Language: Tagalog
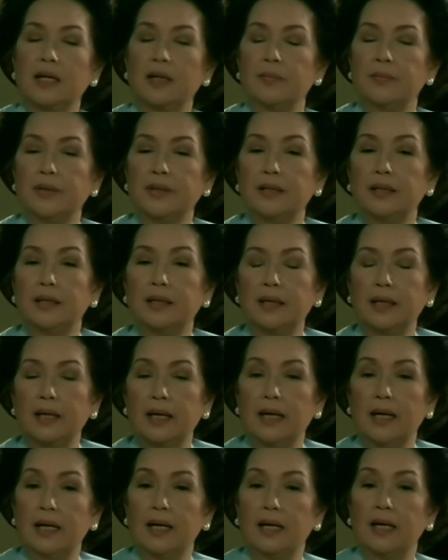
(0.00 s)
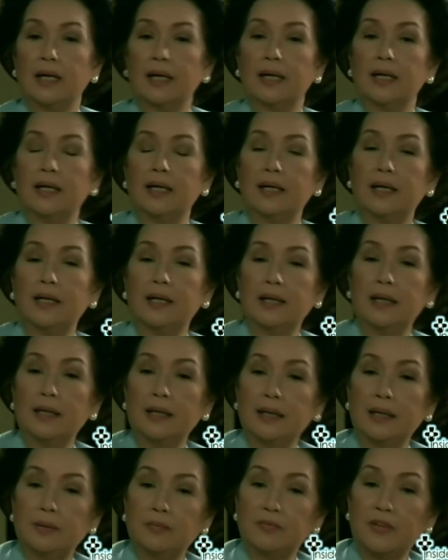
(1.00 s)
Sabi niya,
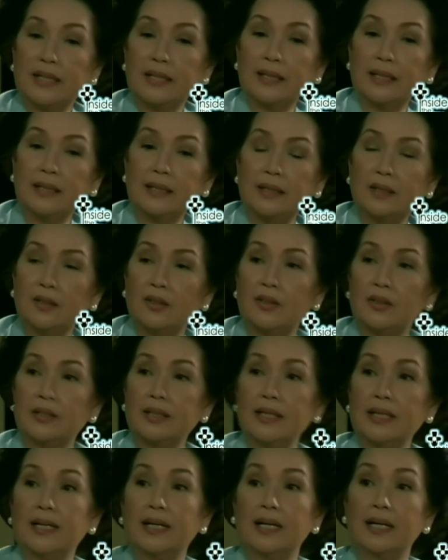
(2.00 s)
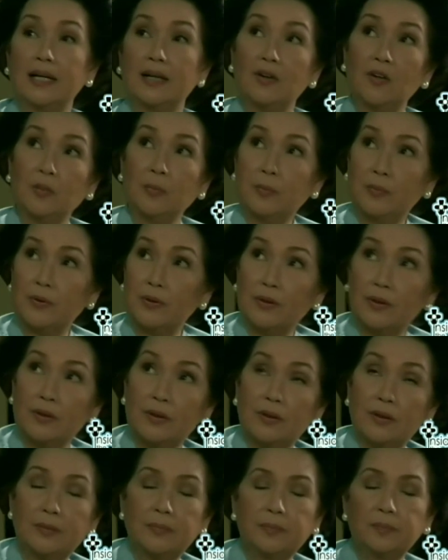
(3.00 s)
ah, fan ka ni Gloria?
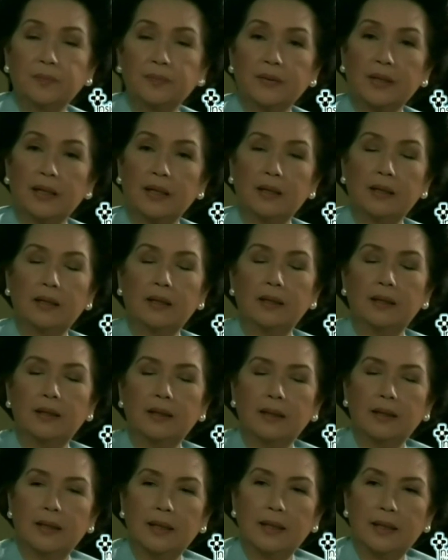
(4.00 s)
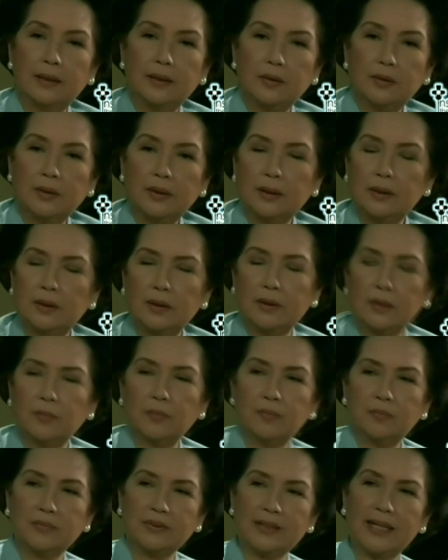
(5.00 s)
Opo. Ah, ano, ano,
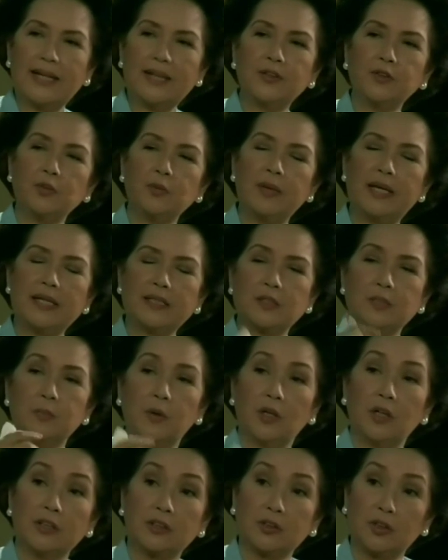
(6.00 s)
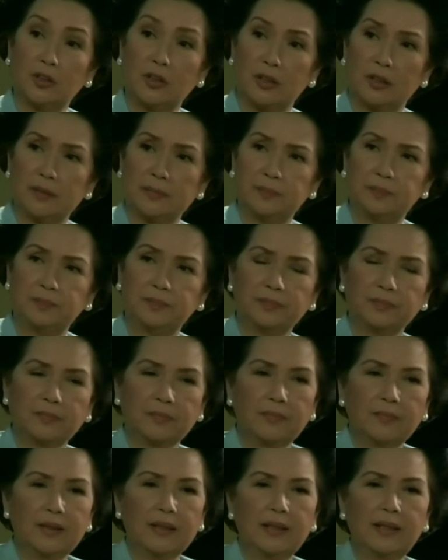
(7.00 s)
trying to make small talk
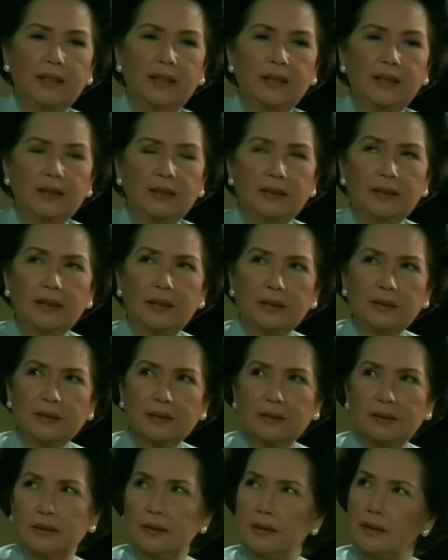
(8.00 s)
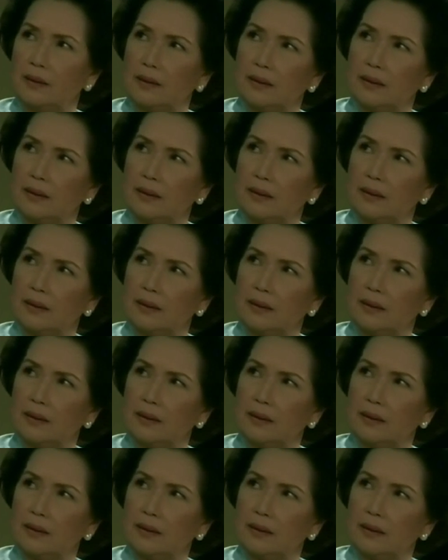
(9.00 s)
na